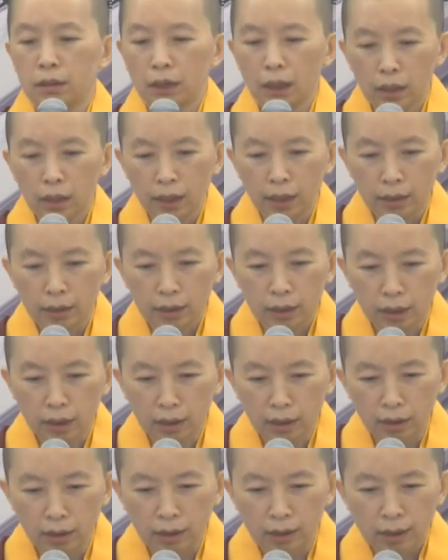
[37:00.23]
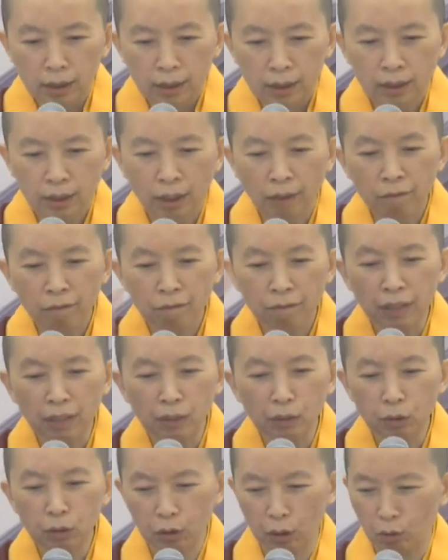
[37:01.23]
再来剩三
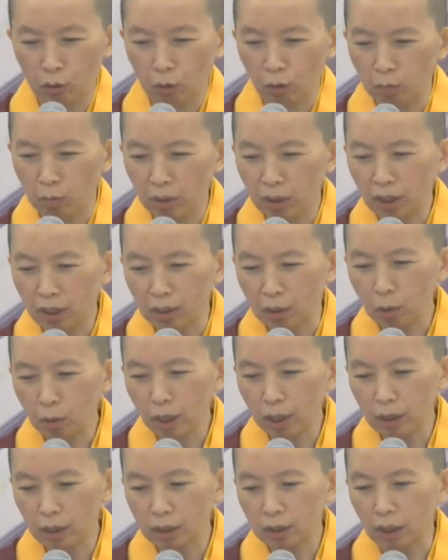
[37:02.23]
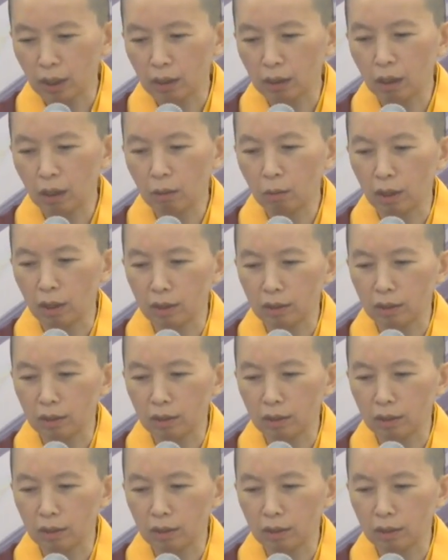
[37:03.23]
分钟，我们很快的讲《高